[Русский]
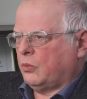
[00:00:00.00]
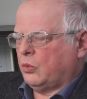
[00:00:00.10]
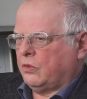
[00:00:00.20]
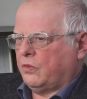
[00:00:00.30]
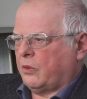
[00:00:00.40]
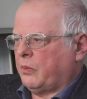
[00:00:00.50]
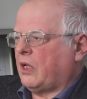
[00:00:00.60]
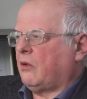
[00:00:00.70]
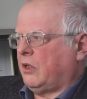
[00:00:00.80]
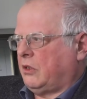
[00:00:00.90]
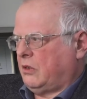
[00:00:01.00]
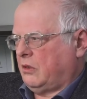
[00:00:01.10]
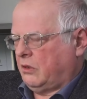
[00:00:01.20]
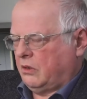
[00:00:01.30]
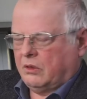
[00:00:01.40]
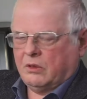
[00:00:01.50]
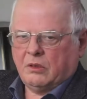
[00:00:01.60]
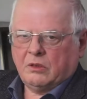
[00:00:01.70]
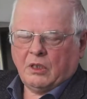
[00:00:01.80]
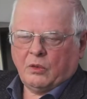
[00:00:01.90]
будет формировать
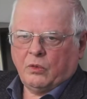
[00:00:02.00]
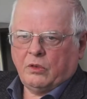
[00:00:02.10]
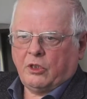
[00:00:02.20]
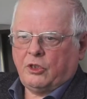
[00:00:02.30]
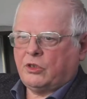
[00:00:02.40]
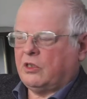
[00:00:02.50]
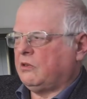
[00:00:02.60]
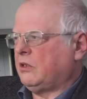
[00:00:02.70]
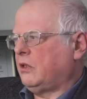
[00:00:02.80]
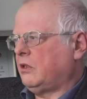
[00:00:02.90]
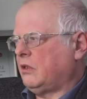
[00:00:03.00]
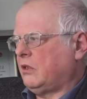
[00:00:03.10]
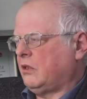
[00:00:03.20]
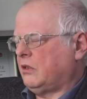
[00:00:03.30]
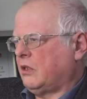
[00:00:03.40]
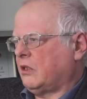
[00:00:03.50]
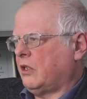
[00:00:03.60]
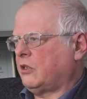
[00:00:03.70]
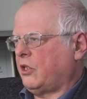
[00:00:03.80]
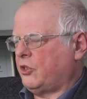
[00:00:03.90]
э, такой Regional
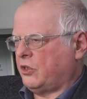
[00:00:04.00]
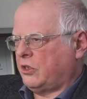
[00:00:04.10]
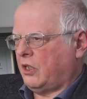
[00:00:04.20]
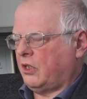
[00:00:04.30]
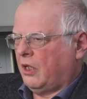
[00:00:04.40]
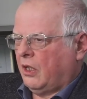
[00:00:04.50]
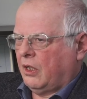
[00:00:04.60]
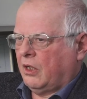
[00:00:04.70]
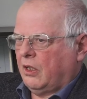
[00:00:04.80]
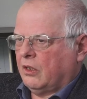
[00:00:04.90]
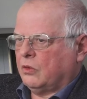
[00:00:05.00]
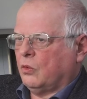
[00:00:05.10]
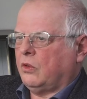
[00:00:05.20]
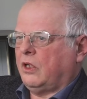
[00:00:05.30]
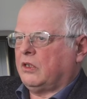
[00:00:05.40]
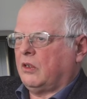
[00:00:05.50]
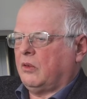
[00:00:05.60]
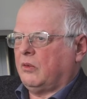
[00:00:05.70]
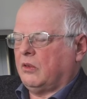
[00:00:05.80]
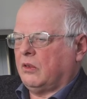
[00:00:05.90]
Internet Registry. Ну, это
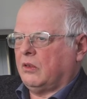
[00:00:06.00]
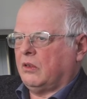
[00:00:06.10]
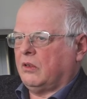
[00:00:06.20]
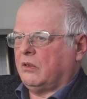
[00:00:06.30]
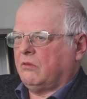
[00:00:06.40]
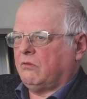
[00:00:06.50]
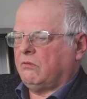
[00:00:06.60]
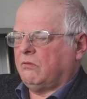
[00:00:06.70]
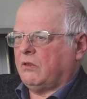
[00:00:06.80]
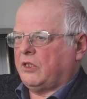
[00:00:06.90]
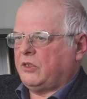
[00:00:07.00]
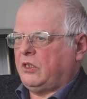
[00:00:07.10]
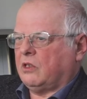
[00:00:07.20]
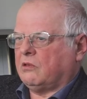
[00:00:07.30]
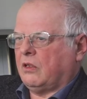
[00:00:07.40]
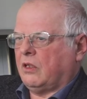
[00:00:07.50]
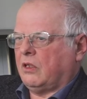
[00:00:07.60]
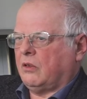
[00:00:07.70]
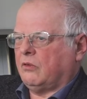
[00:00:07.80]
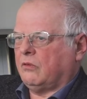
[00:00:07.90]
э,
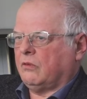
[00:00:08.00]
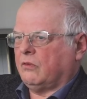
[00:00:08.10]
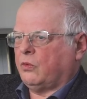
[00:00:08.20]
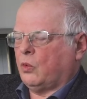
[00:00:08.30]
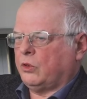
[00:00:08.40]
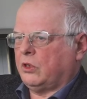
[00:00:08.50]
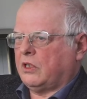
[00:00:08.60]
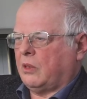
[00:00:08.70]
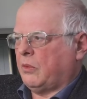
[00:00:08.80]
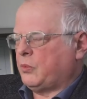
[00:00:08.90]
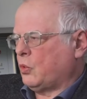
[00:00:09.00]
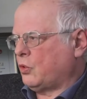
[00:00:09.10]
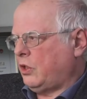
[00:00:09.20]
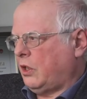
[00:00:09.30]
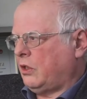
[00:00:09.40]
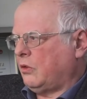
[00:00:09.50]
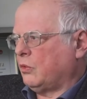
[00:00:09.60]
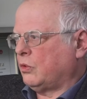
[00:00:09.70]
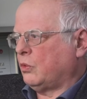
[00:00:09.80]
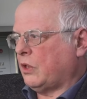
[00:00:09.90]
возникло в ходе там, обсуждений
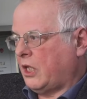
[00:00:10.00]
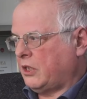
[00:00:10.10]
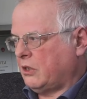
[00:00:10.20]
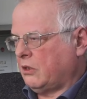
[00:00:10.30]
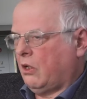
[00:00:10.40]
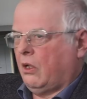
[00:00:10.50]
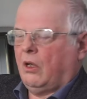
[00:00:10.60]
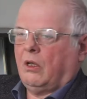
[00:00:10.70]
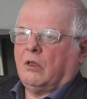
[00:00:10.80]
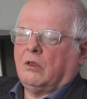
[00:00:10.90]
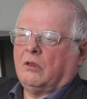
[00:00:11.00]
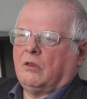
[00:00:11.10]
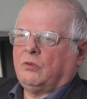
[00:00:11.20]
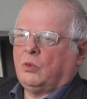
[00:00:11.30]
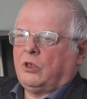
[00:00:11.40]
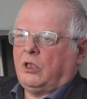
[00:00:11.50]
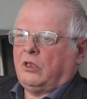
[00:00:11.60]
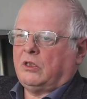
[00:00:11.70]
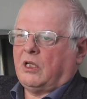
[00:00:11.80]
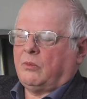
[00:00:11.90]
вот у нас э,
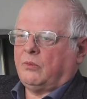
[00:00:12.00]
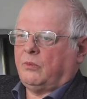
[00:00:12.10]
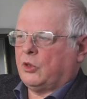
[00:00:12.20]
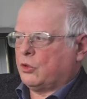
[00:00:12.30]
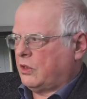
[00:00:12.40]
внутри, там, между